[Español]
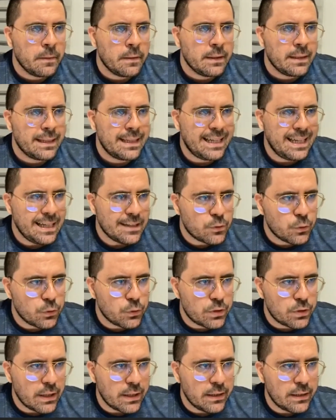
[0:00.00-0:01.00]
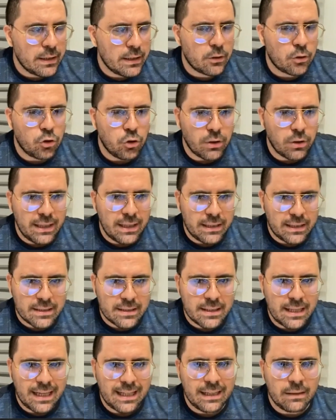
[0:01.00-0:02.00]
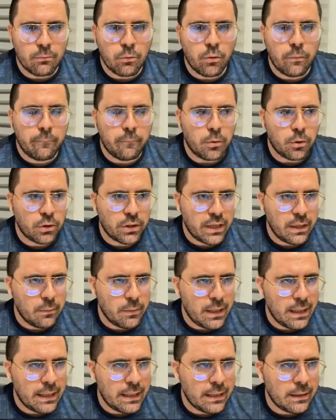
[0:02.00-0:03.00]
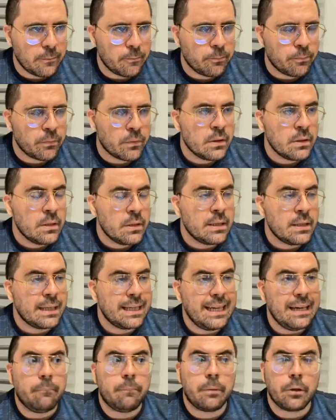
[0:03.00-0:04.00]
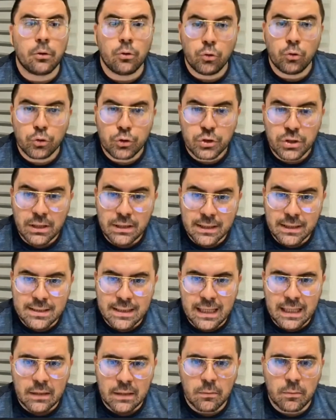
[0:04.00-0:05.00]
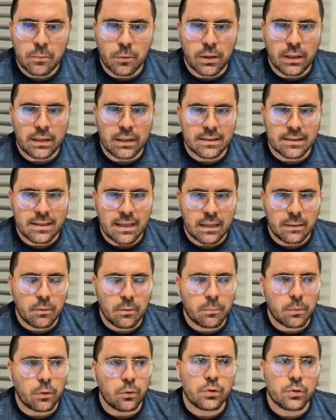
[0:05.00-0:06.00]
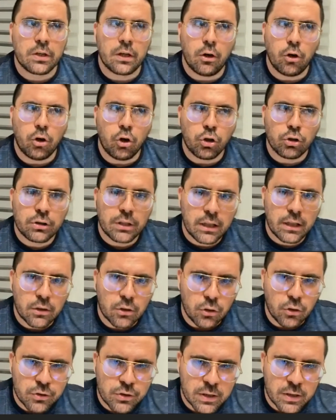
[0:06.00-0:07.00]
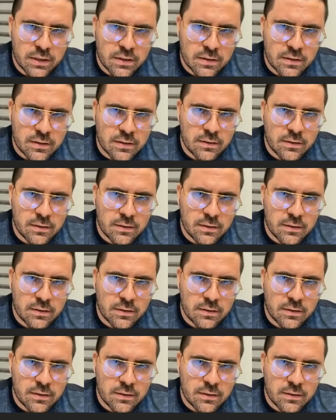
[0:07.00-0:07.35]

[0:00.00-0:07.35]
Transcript: qué sucede con el desánimo, por qué viene, ¿Qué produce el desánimo? Porque el desánimo produce otras cosas